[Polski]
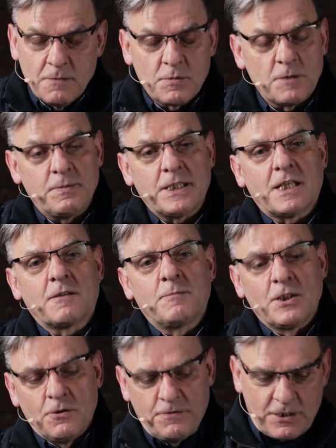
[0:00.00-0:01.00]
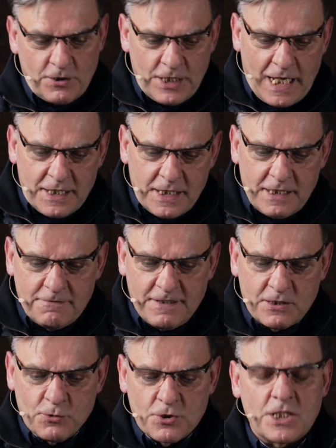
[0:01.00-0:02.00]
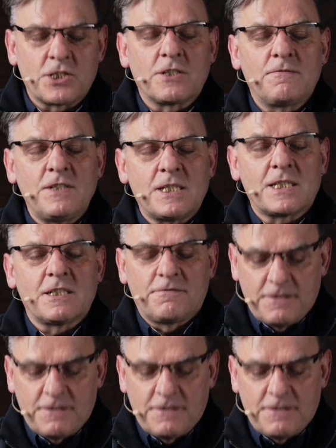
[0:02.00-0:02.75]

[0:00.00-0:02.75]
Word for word: Przybytek był wykonany według rzeczywistych